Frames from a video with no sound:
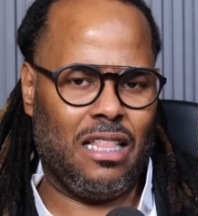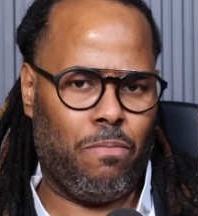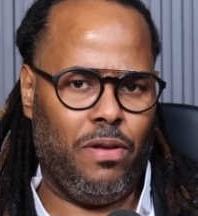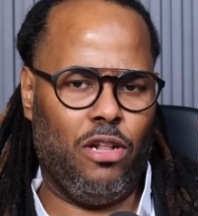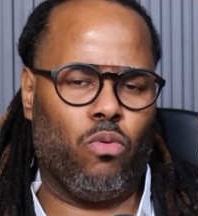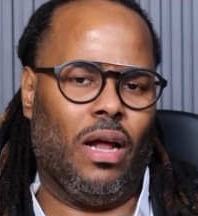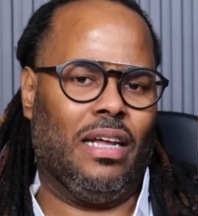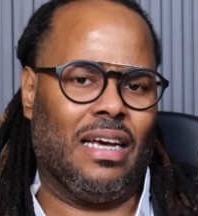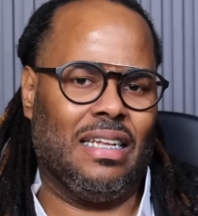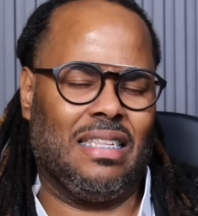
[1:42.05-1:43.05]
espiritual
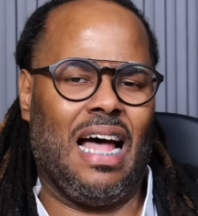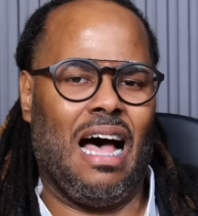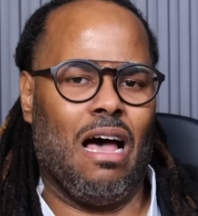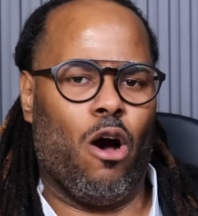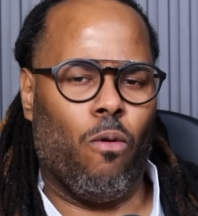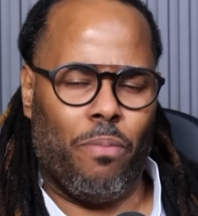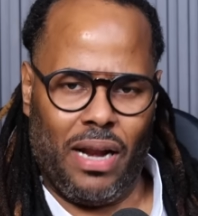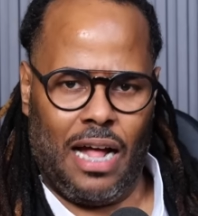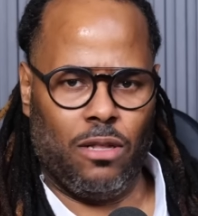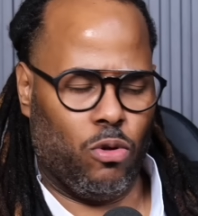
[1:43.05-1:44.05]
que está
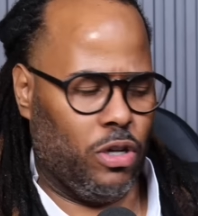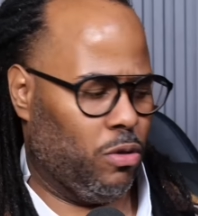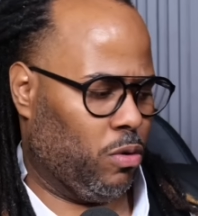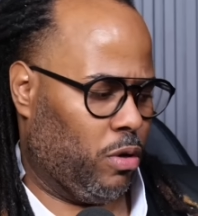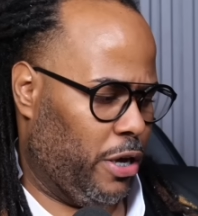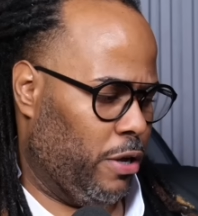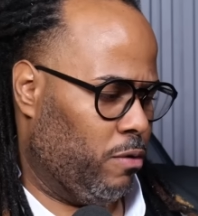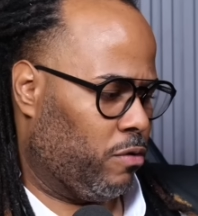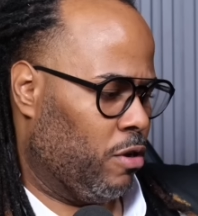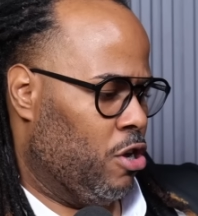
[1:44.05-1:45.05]
operando dentro de ellos.